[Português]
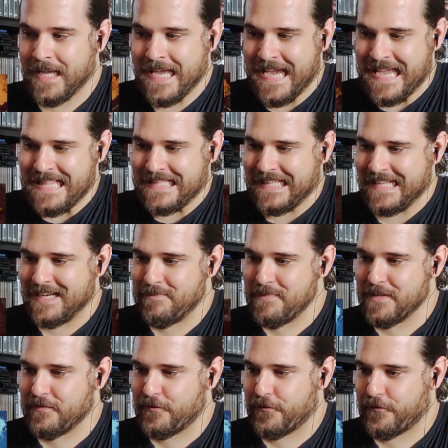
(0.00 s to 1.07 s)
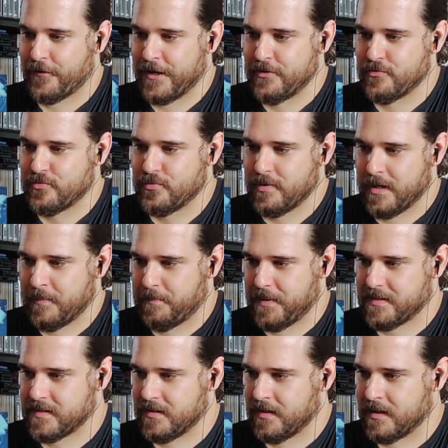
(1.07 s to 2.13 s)
É inteiramente feito em
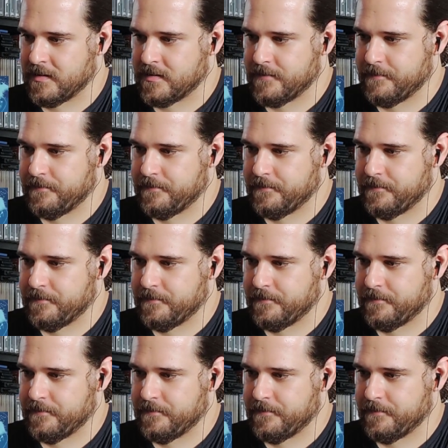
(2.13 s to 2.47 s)
pixel art.